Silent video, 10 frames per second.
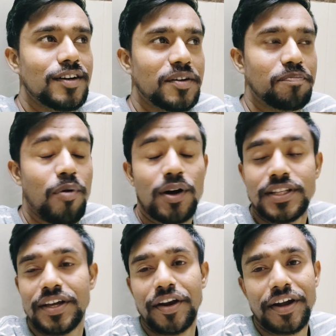और
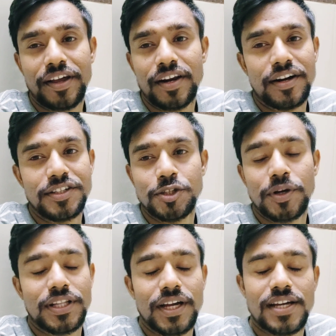बहुत ही क्रिटिकल कंडीशन
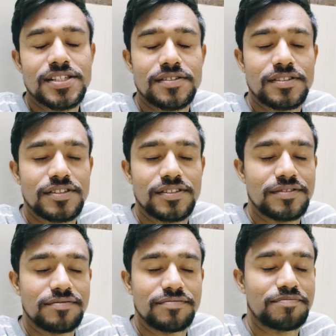हो गया था गाइज
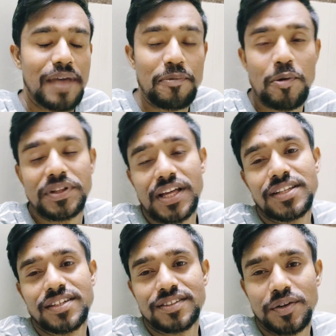मैं आपको बता
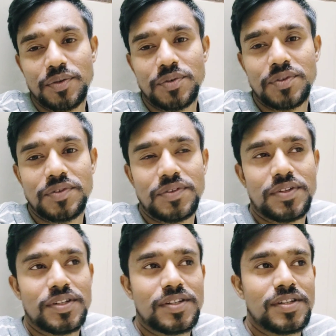नहीं
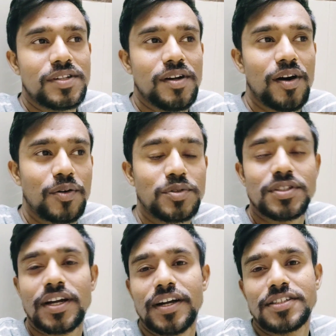सकता और
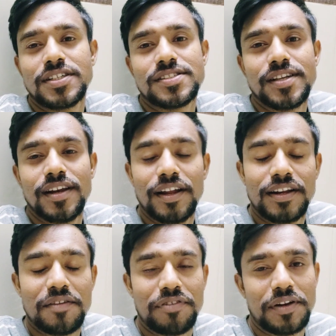उस कंडीशन से लड़
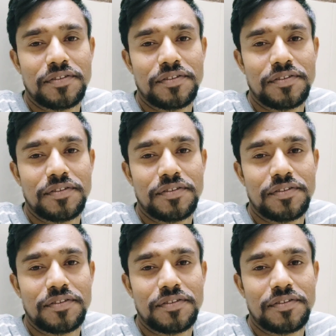के फिर